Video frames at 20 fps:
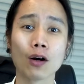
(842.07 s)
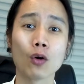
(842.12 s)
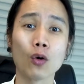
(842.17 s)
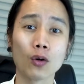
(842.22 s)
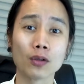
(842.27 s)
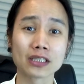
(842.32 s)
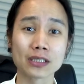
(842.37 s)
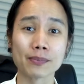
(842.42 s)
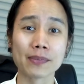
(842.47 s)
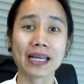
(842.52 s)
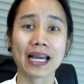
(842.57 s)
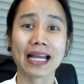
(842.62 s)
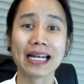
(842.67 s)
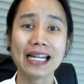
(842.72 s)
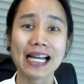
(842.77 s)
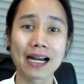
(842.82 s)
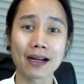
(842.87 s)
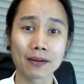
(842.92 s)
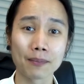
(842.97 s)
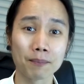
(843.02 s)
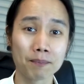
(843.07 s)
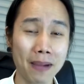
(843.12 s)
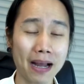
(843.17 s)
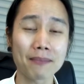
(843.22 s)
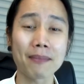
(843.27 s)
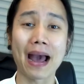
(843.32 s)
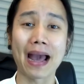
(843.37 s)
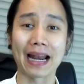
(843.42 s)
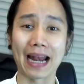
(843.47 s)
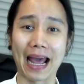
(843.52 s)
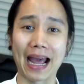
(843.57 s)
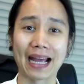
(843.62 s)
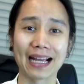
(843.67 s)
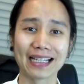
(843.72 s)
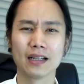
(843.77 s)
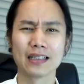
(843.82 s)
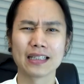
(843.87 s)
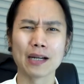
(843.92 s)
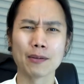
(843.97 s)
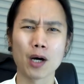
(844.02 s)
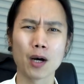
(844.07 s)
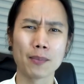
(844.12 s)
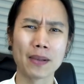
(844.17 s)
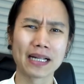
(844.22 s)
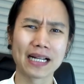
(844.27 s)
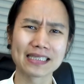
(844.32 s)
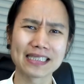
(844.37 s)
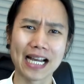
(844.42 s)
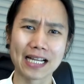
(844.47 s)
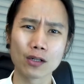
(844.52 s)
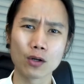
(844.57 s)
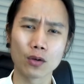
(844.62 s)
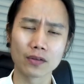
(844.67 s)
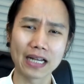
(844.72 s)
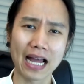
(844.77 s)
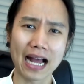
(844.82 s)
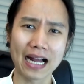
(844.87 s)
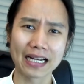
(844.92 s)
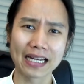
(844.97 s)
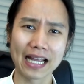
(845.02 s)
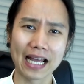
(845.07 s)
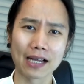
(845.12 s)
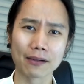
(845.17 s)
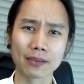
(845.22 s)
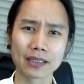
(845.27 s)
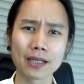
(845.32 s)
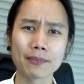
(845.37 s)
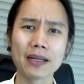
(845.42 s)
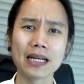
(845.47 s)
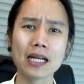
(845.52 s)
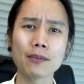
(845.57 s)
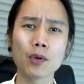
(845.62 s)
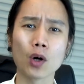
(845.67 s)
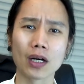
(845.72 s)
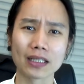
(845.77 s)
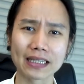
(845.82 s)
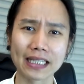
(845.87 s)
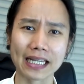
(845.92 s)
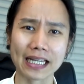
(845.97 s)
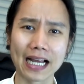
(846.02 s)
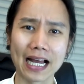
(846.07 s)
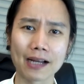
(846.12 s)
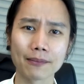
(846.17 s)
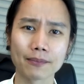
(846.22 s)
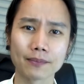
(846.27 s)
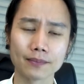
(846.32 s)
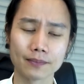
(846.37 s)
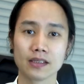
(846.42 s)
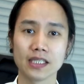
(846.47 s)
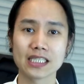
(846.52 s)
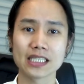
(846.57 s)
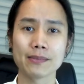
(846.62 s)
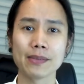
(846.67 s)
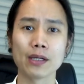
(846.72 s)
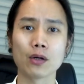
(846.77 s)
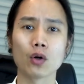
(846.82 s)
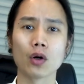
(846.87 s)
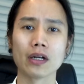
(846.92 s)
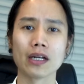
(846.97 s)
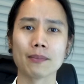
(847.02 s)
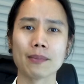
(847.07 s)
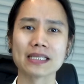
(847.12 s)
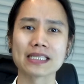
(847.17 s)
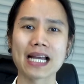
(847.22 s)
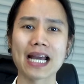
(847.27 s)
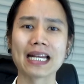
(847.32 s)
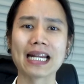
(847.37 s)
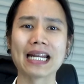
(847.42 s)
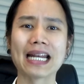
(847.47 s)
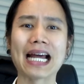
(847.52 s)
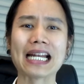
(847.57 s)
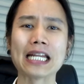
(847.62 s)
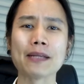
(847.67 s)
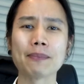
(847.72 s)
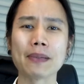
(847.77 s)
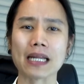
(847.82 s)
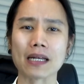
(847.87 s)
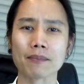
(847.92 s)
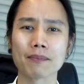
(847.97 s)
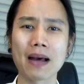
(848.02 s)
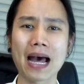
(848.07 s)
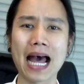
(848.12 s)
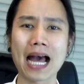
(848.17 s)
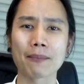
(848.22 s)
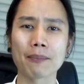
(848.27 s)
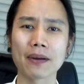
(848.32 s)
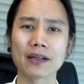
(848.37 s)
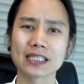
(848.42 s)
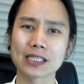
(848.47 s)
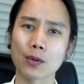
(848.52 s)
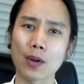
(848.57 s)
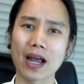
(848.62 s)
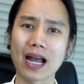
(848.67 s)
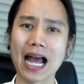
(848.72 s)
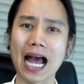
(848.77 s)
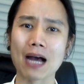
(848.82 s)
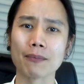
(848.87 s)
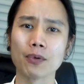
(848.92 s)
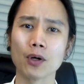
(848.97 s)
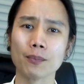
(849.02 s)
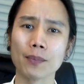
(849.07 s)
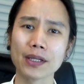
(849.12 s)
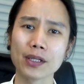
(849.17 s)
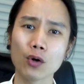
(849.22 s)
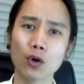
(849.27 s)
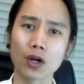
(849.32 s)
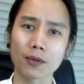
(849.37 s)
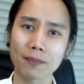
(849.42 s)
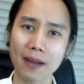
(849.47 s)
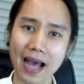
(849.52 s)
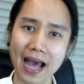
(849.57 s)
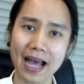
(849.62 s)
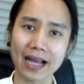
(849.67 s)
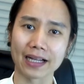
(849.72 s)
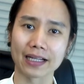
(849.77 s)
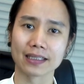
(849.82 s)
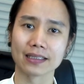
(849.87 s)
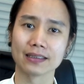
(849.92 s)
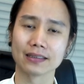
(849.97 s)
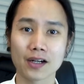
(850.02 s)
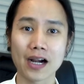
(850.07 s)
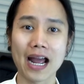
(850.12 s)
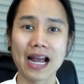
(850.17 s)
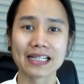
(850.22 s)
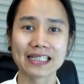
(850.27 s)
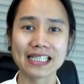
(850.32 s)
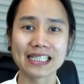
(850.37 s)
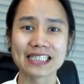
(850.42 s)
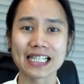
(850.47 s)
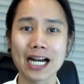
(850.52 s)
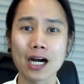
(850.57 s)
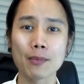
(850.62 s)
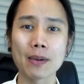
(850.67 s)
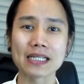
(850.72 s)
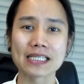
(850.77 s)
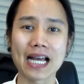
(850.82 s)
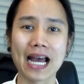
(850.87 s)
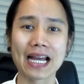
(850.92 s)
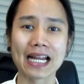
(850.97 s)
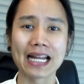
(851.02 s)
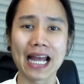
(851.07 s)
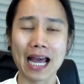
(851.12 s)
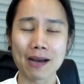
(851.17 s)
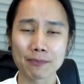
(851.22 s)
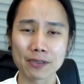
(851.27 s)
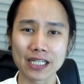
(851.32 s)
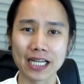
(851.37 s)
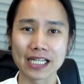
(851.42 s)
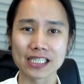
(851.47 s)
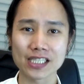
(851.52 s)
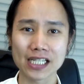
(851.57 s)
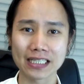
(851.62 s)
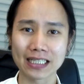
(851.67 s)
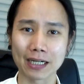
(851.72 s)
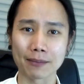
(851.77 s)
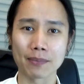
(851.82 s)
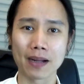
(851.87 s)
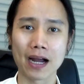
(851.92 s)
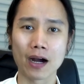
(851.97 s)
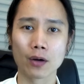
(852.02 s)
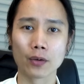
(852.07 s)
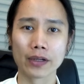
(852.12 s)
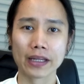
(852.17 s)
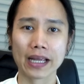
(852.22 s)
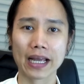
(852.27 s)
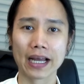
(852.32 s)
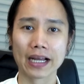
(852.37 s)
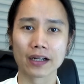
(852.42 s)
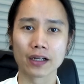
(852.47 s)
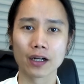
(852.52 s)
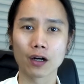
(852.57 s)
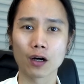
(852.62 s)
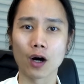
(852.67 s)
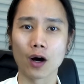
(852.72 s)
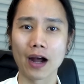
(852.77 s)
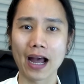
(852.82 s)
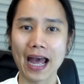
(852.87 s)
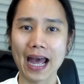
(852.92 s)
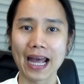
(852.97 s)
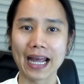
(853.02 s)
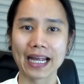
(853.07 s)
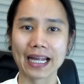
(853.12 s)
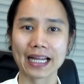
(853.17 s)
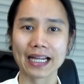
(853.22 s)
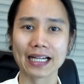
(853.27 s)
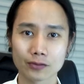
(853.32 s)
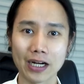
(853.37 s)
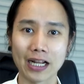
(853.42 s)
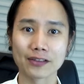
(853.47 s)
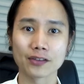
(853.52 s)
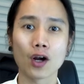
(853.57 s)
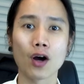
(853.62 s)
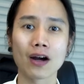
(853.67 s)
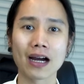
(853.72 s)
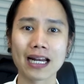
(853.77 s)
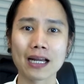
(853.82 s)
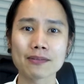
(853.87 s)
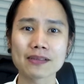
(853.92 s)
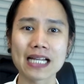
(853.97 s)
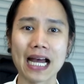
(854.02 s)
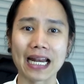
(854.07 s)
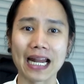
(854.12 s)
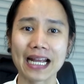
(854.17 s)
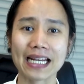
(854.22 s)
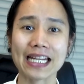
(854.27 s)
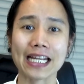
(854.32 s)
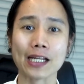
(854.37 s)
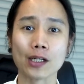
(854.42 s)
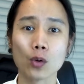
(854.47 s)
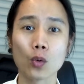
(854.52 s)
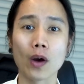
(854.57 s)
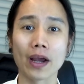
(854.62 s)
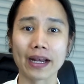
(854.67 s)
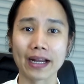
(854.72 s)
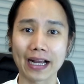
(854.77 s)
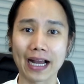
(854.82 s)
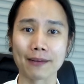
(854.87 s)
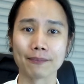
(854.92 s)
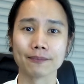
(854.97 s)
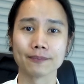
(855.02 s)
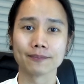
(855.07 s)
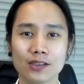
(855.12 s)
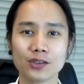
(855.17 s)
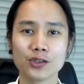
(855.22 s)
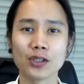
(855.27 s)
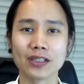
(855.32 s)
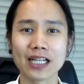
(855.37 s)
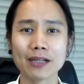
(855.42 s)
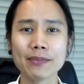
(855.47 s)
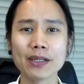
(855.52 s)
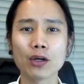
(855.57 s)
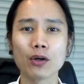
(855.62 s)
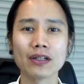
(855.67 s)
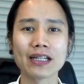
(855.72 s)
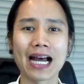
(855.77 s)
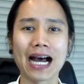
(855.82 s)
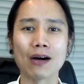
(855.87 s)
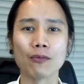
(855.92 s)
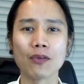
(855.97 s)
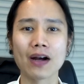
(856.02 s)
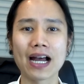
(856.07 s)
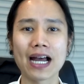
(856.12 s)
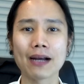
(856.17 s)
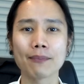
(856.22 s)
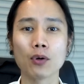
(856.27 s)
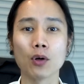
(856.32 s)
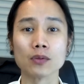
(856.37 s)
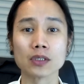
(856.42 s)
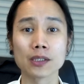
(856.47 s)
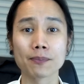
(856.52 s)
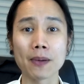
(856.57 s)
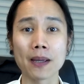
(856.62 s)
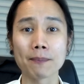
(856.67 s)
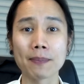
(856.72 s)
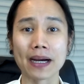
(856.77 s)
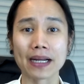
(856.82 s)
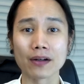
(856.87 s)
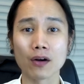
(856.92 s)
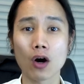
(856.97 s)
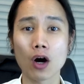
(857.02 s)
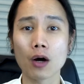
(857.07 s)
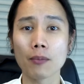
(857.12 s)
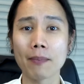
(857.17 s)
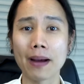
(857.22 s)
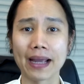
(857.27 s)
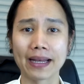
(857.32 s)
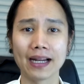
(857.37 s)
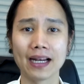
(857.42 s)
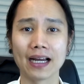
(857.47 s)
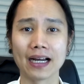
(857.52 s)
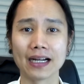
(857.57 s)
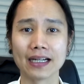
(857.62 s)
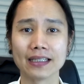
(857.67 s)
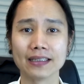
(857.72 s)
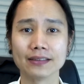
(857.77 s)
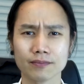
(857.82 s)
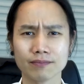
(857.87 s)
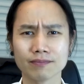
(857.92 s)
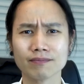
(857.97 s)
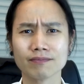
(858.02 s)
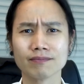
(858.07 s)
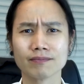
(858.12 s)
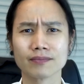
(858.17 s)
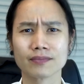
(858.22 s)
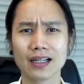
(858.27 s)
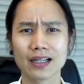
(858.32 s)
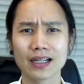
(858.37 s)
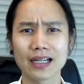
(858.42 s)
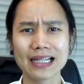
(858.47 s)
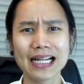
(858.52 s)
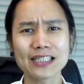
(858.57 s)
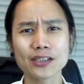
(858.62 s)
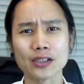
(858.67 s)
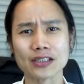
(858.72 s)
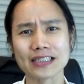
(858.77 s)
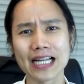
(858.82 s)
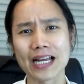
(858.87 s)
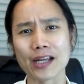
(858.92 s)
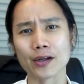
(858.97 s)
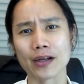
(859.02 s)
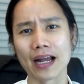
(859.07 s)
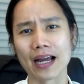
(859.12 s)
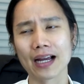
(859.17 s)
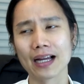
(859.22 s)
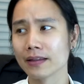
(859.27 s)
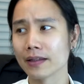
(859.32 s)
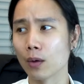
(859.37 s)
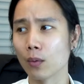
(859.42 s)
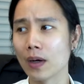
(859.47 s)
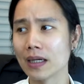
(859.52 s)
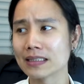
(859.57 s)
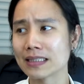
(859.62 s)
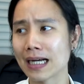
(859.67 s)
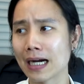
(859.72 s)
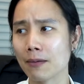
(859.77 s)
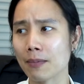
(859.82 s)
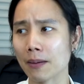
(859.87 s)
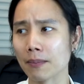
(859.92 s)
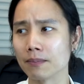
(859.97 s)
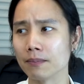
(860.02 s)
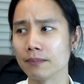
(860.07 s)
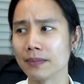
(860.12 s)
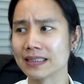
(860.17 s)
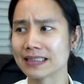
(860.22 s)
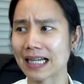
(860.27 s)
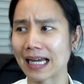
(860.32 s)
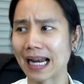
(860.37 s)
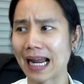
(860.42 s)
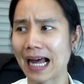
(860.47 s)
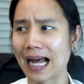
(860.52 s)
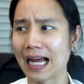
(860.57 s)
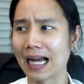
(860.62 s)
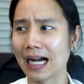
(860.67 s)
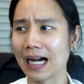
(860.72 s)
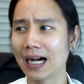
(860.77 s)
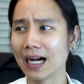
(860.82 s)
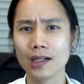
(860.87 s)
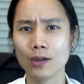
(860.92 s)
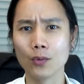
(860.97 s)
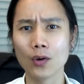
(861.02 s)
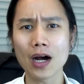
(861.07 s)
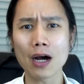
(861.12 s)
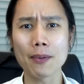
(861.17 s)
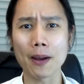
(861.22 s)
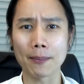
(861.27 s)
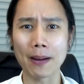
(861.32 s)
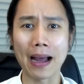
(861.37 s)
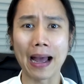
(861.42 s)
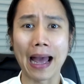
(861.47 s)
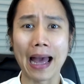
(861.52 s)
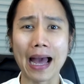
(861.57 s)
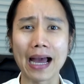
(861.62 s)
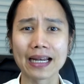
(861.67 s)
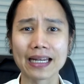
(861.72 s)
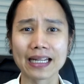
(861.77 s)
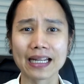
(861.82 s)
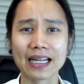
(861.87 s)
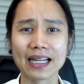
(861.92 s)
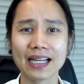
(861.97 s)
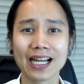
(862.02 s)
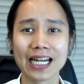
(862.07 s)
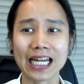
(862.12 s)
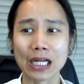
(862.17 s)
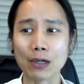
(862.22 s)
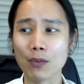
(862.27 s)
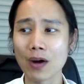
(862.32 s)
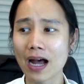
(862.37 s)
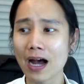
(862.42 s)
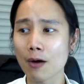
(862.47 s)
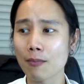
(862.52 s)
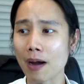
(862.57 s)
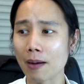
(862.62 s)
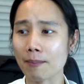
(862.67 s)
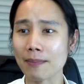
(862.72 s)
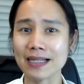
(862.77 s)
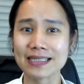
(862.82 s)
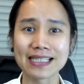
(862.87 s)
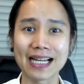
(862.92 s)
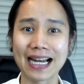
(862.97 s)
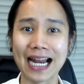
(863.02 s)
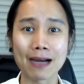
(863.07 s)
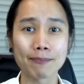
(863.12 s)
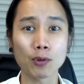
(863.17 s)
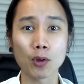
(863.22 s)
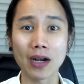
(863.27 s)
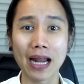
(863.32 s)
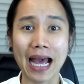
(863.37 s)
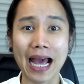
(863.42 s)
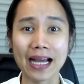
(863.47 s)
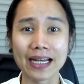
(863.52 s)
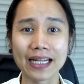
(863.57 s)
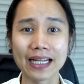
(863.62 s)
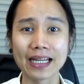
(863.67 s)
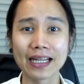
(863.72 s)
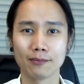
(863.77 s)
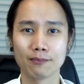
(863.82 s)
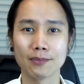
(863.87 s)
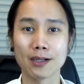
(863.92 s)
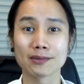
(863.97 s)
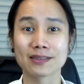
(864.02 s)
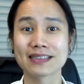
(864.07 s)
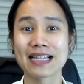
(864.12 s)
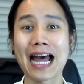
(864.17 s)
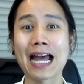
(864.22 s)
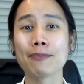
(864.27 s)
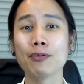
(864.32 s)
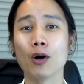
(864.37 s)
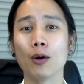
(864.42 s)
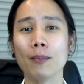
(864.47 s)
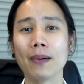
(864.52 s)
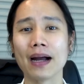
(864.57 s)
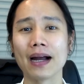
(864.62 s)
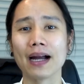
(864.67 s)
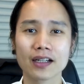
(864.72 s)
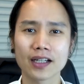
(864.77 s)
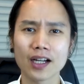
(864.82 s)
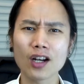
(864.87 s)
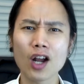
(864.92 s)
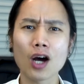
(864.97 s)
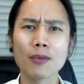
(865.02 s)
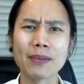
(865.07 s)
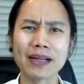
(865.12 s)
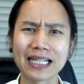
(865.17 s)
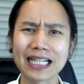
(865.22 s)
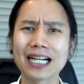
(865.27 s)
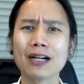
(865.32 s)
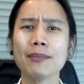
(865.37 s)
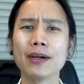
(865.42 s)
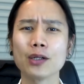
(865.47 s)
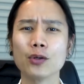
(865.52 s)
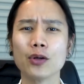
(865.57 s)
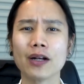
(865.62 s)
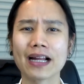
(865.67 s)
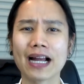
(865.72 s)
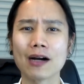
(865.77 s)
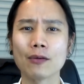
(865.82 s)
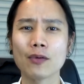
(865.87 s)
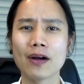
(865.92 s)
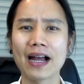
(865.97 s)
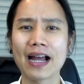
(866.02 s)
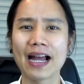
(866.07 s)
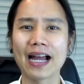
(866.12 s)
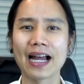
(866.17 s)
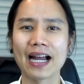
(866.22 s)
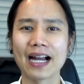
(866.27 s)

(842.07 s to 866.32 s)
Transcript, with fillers: ก็คงจะมีให้เลือกมากมายแหละแต่พอเป็นกระแสโด่งดังเนี่ยมันก็เป็นเรื่องปกติครับ ที่จะมีคนนำไปใช้ในด้านที่ผิดบ้าง ไปแสวงหาผลประโยชน์บ้าง ใครที่จะเข้าไปใช้แอปพลิเคชันขับเฮาเนี่ยก็ขอให้ไตรตรองการรับสารให้ดีด้วยนะครับ ส่วนถ้ามีคนถามว่าผมจะไปเปิดห้องไหมนั่นเหรออืม ก็น่าสนใจอยู่นะ แต่ว่าจะเอาแบบมีสาระ หรือว่าเอาแบบฮาดี หรือว่าเอาแบบมีสาระปนฮาดี แบบสไตล์ผมอะ่ะ ก็ลองเมนกันเข้ามาดูนะครับว่า